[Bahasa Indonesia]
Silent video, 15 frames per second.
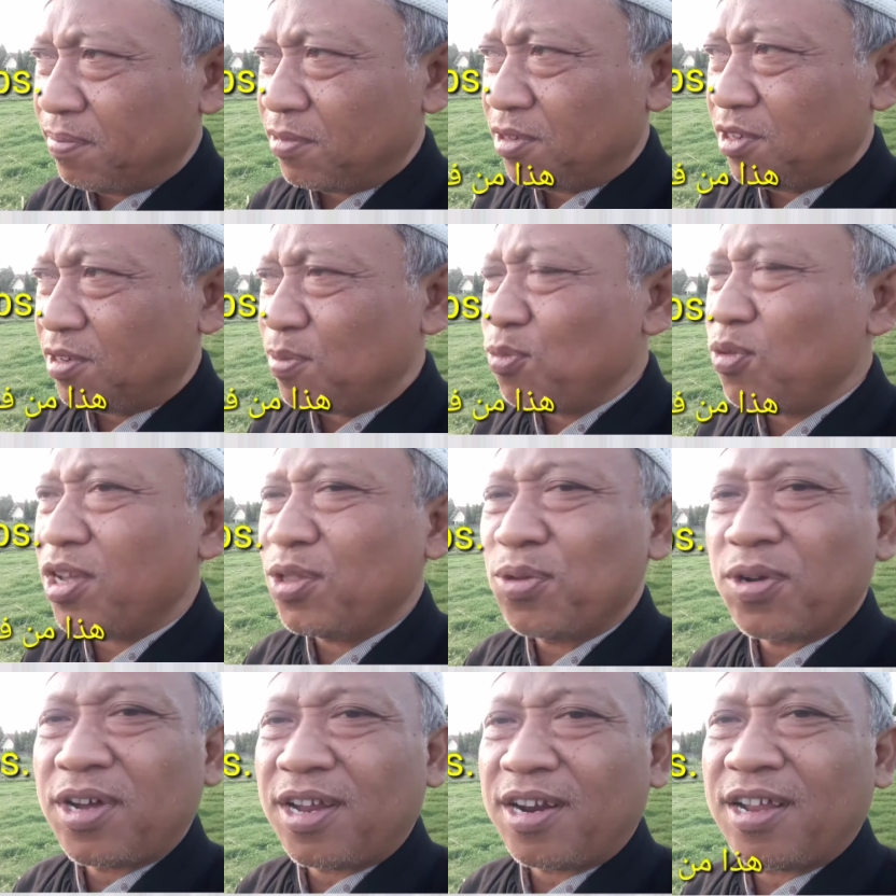semua
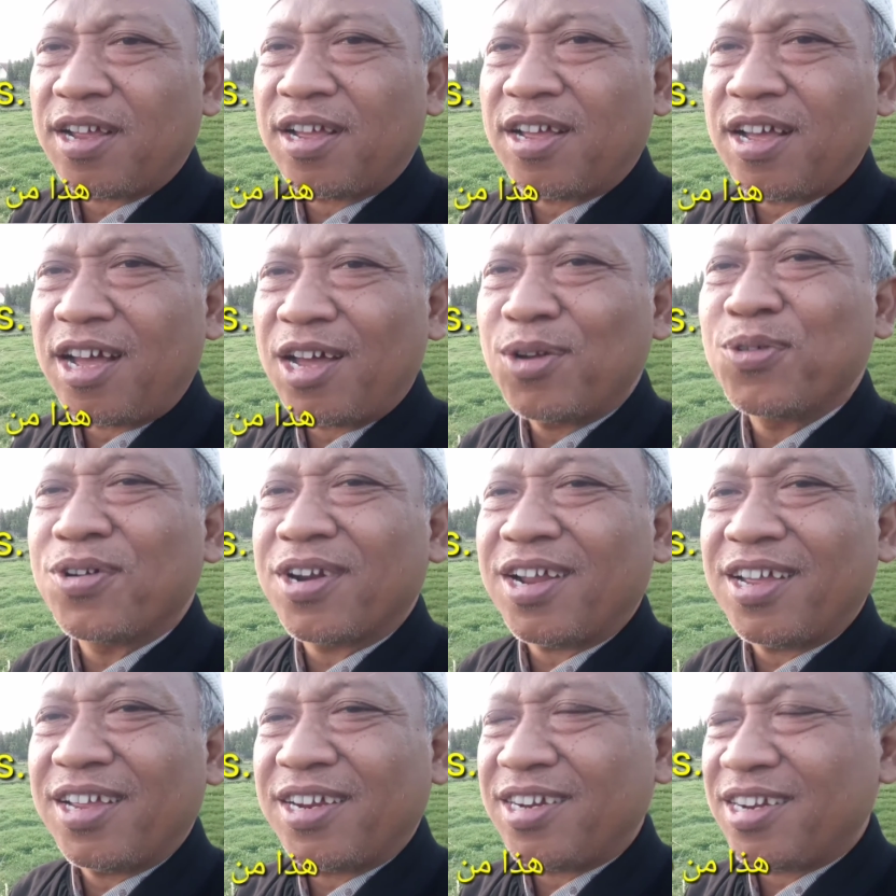itu karena
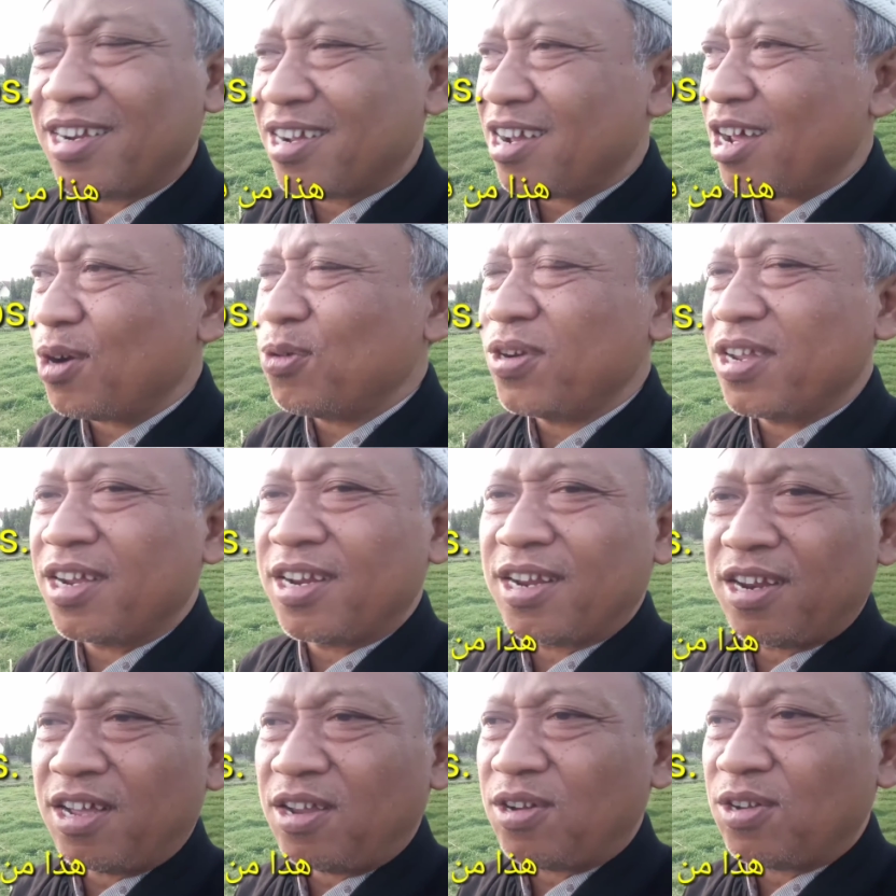anugerah ya karunia
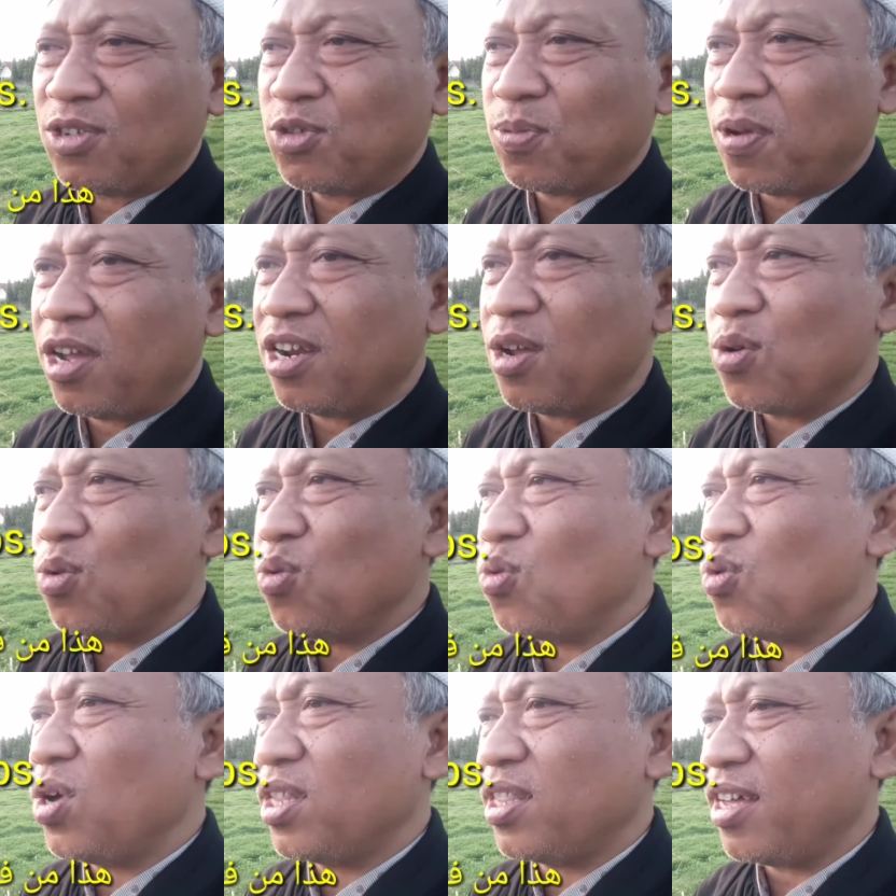dari Allah
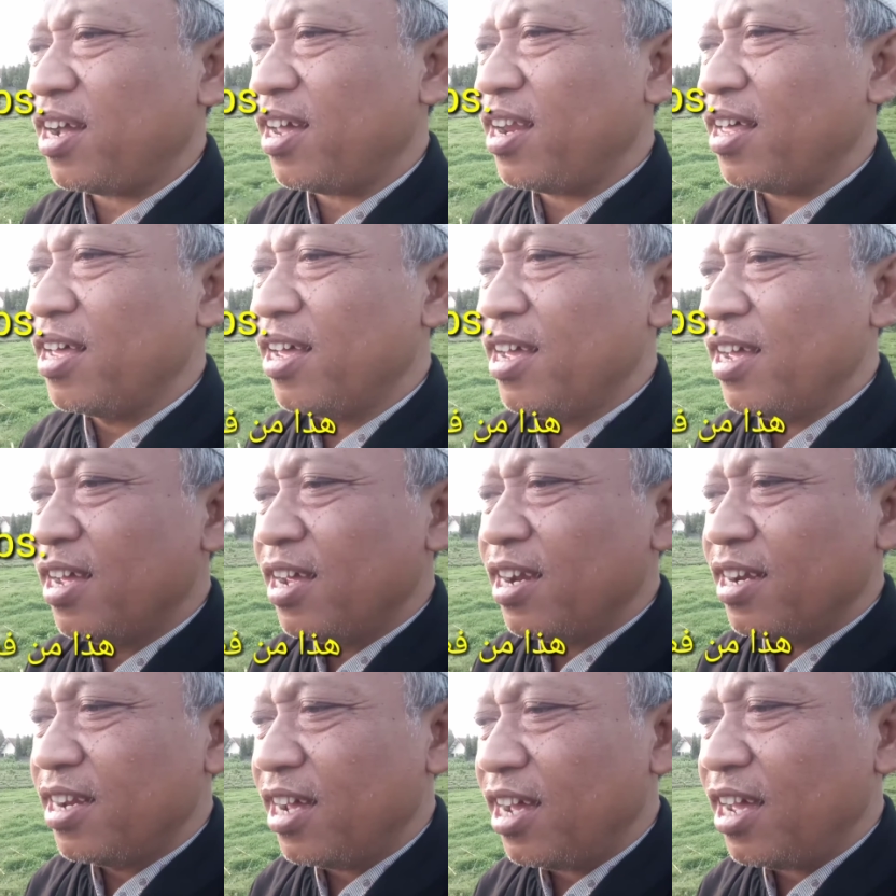Subhanahu wa taala
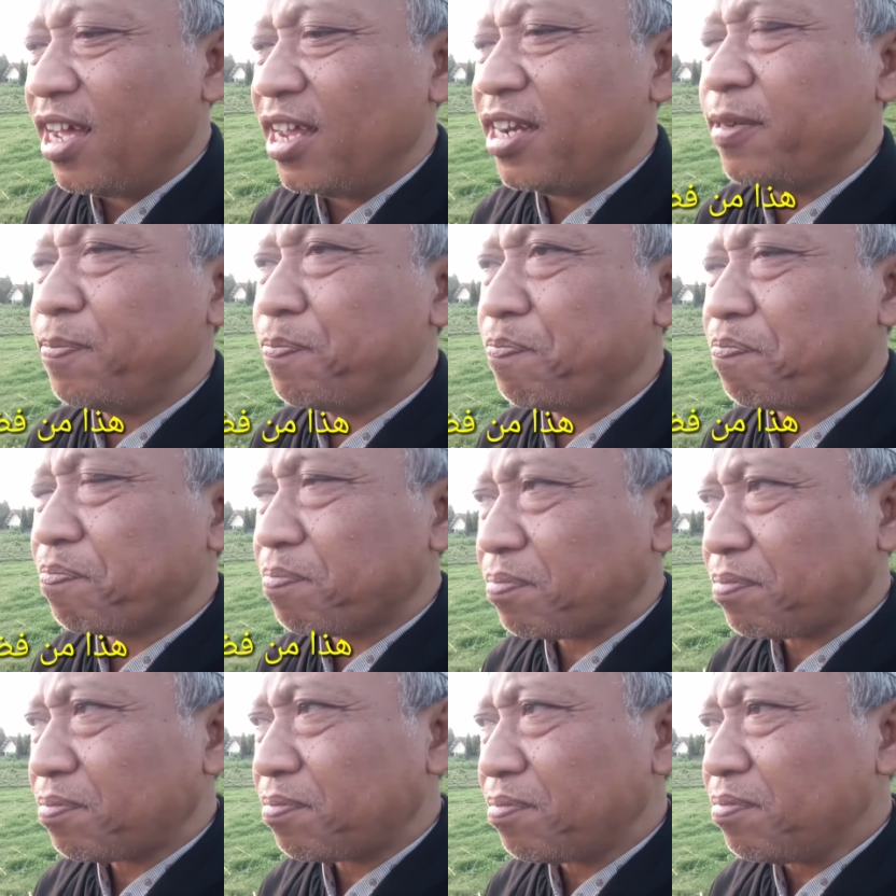dan
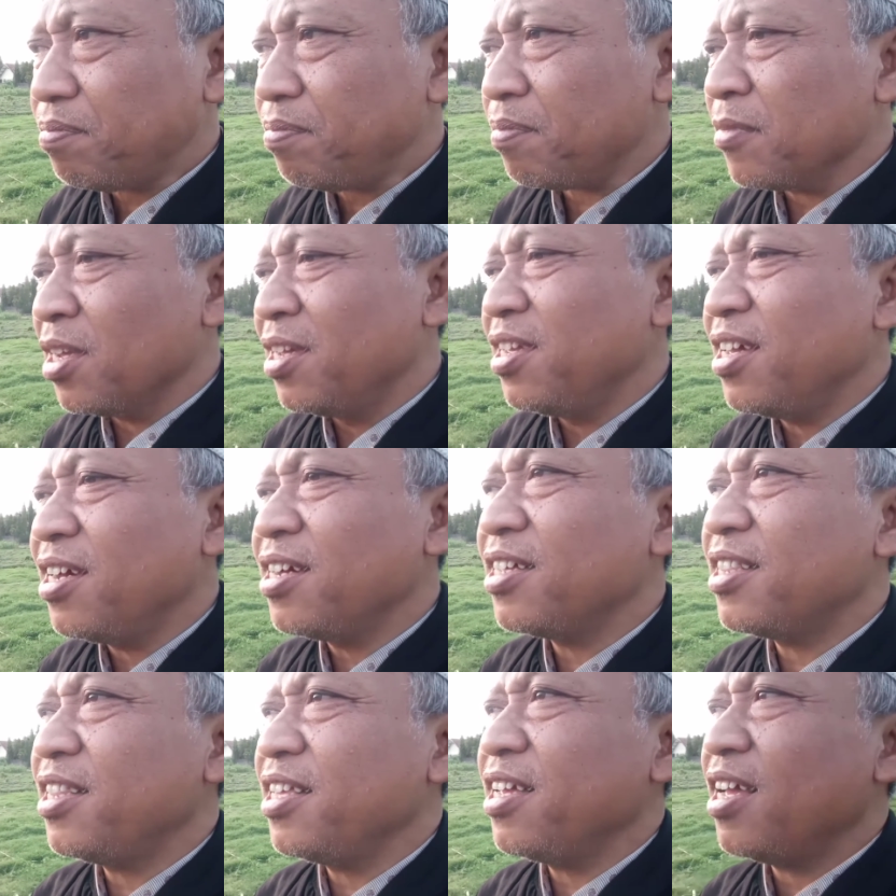yang
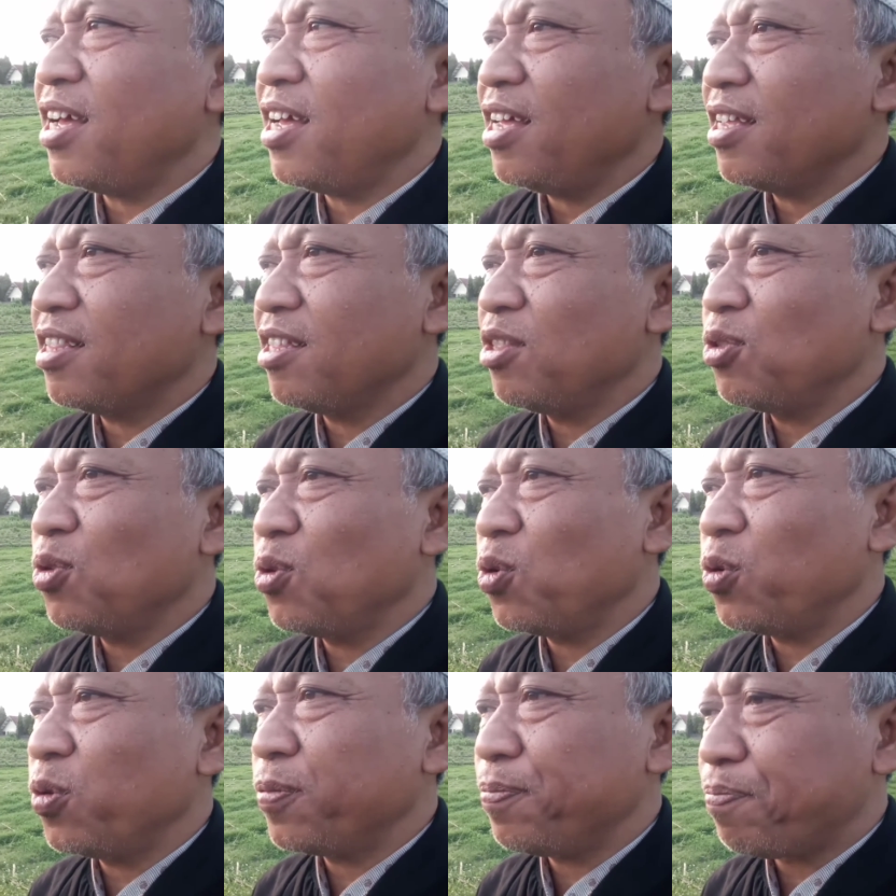ketiga itu